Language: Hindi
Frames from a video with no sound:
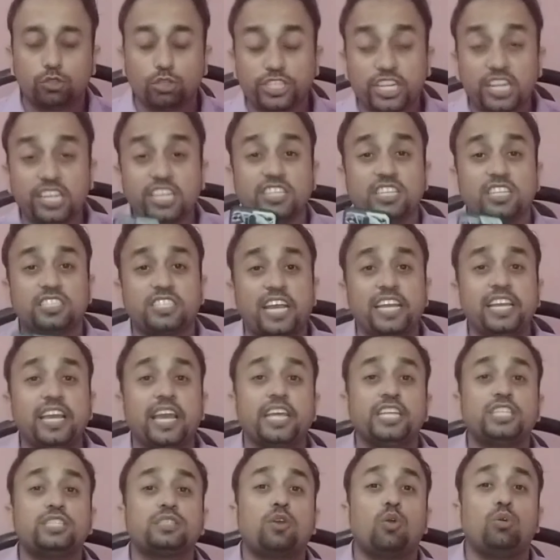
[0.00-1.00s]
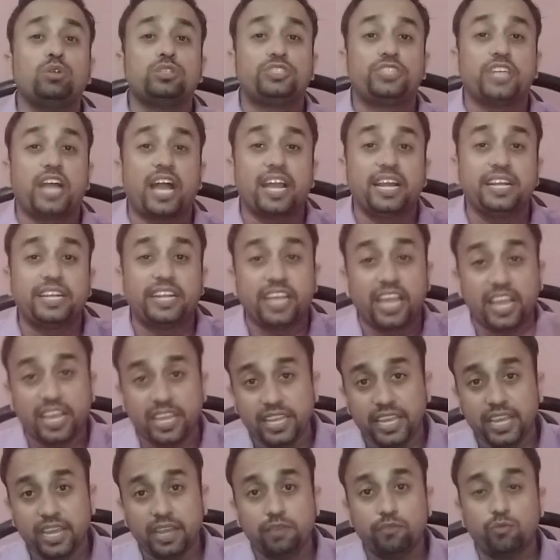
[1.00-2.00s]
तो जल्दी से जाइए इसको जाके
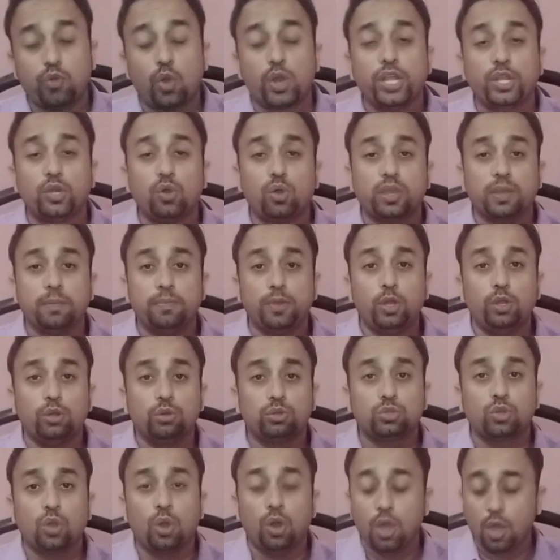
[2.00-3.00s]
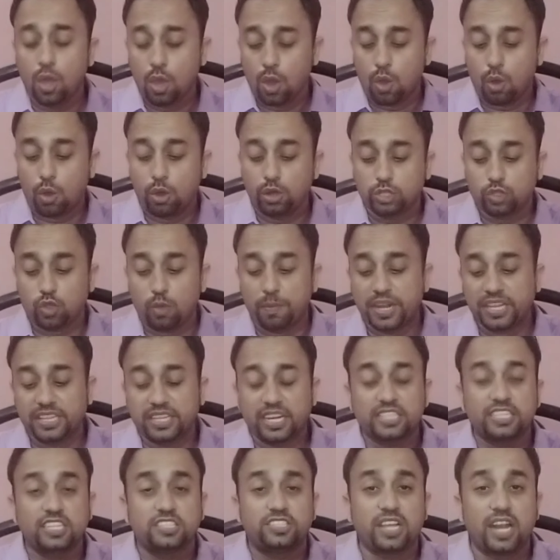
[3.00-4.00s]
देखिए वोकी डोकी ब्लूटूथ को और उसको मेरी
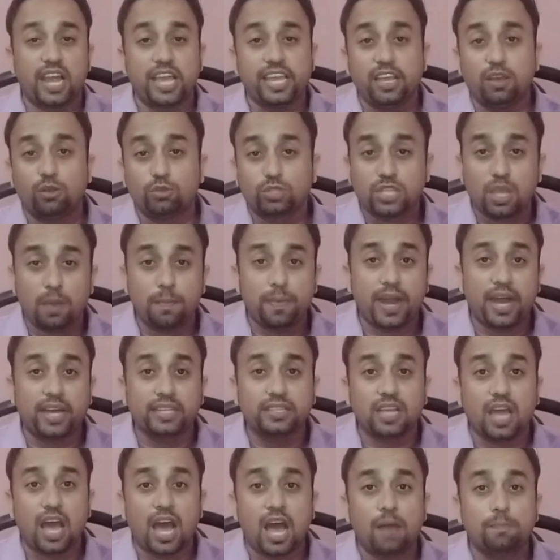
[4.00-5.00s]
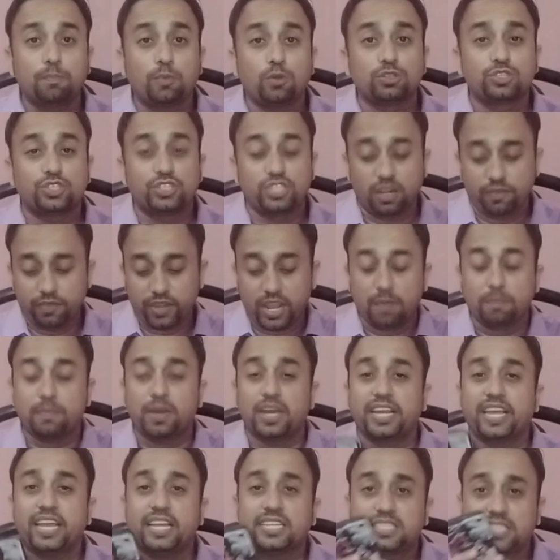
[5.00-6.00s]
तरह से चलाइए उसके बाद आपको सिर्फ टेप
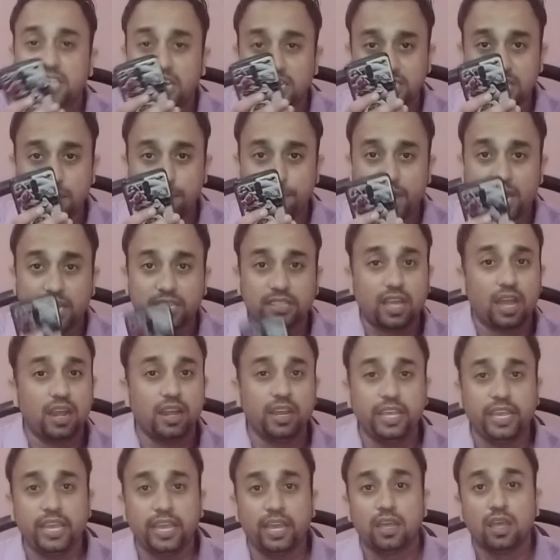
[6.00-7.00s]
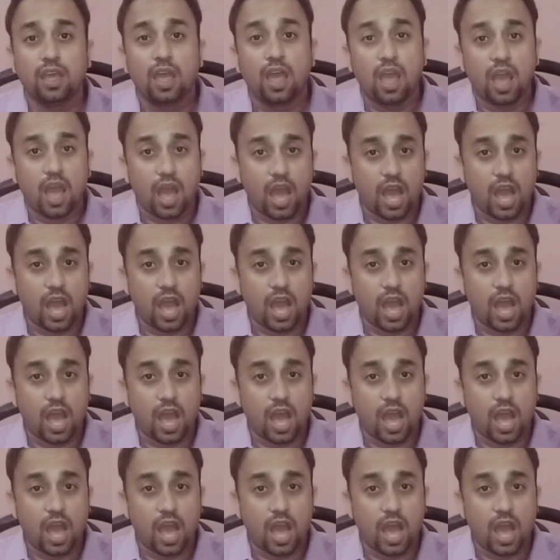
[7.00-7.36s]
करके इस तरह से बात करनी है